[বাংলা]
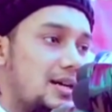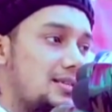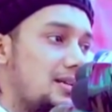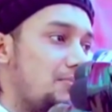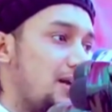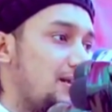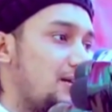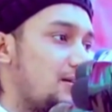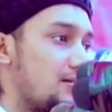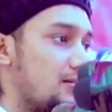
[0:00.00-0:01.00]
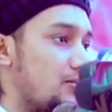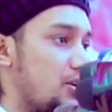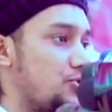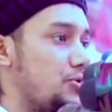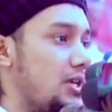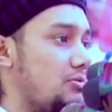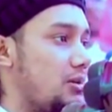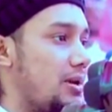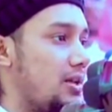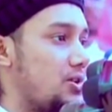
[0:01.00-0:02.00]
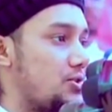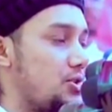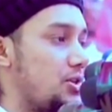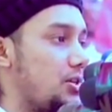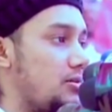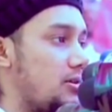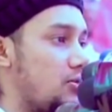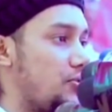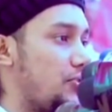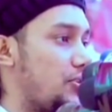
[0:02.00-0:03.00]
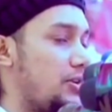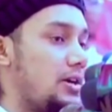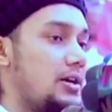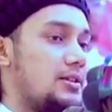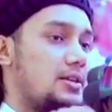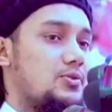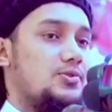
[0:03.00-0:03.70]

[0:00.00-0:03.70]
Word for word: আছে বাইনার রজুলি বা বাইনার কুফুর তার